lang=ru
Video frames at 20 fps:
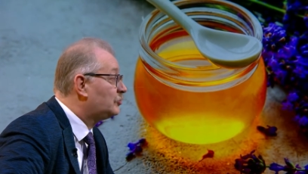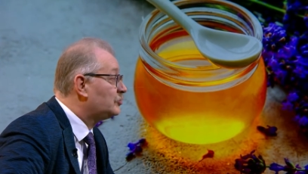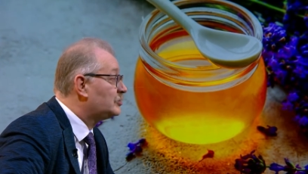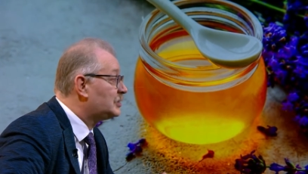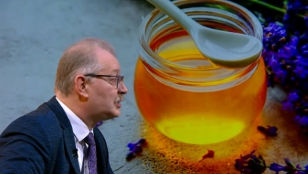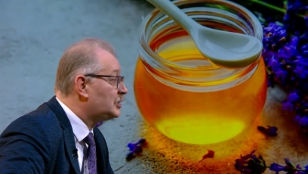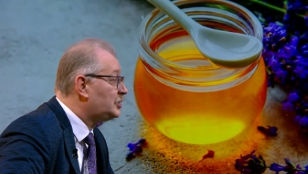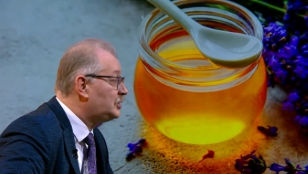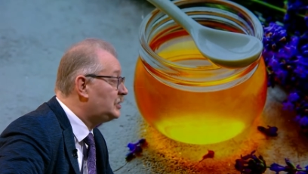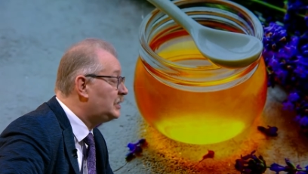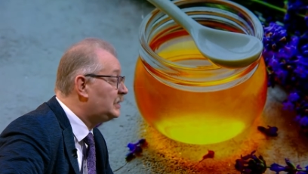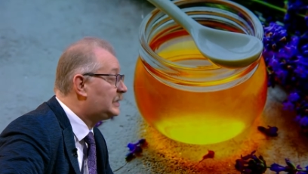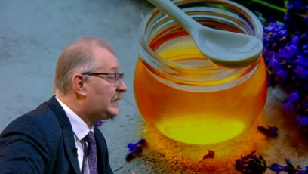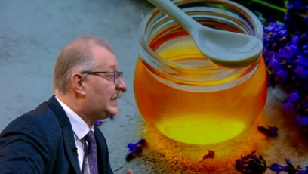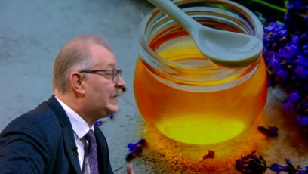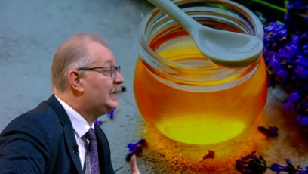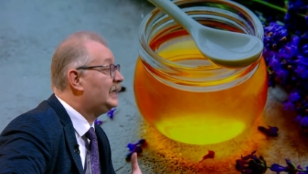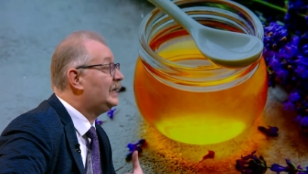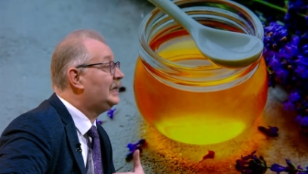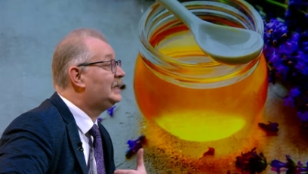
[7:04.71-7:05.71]

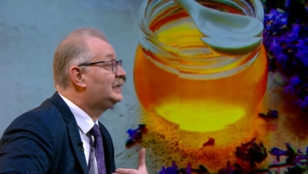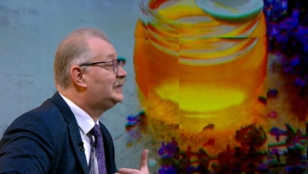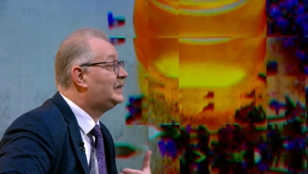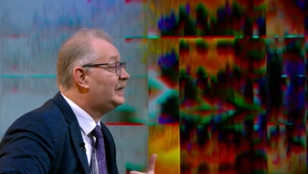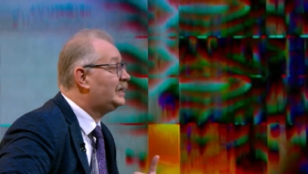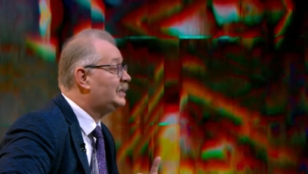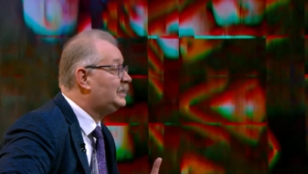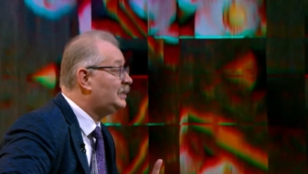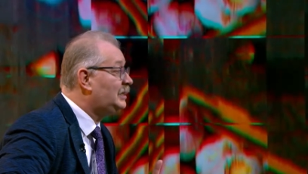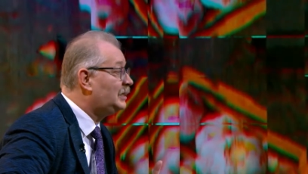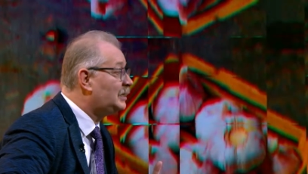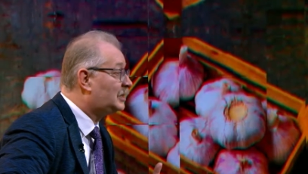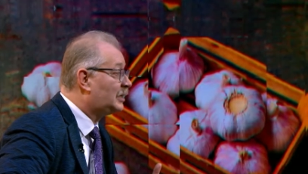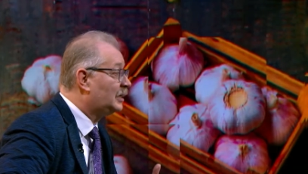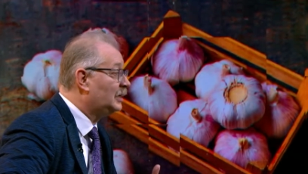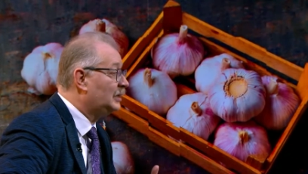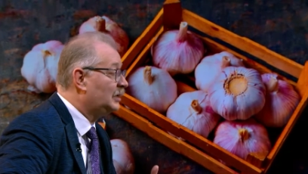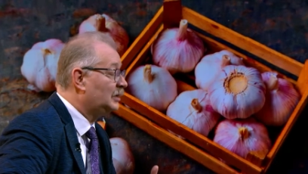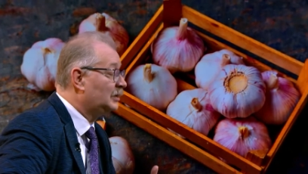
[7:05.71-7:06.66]
защиты, и для них,